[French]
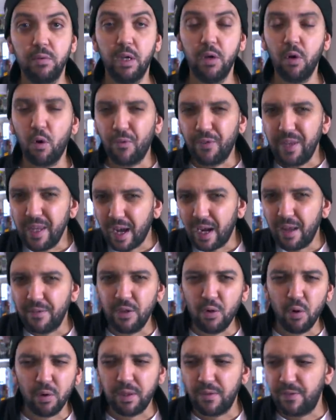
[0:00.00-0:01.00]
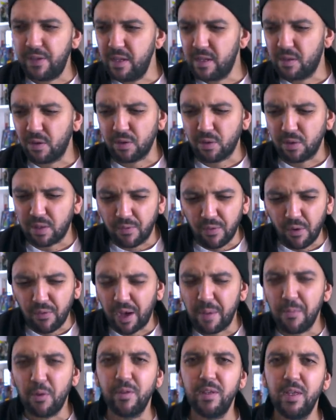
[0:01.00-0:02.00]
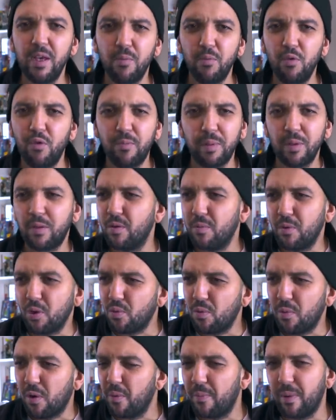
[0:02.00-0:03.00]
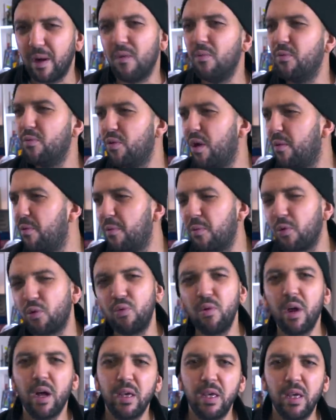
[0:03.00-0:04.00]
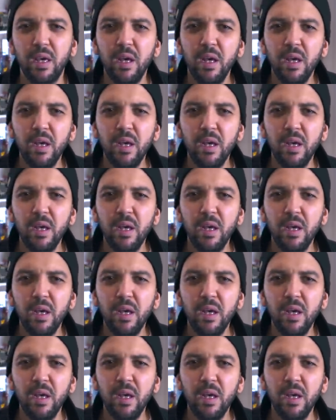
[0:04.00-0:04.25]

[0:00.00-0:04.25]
D'ailleurs, on finira la vidéo en définissant ce que ça veut vraiment dire beauf parce que moi, je comprends pas. Au bout d'un moment, je suis largué.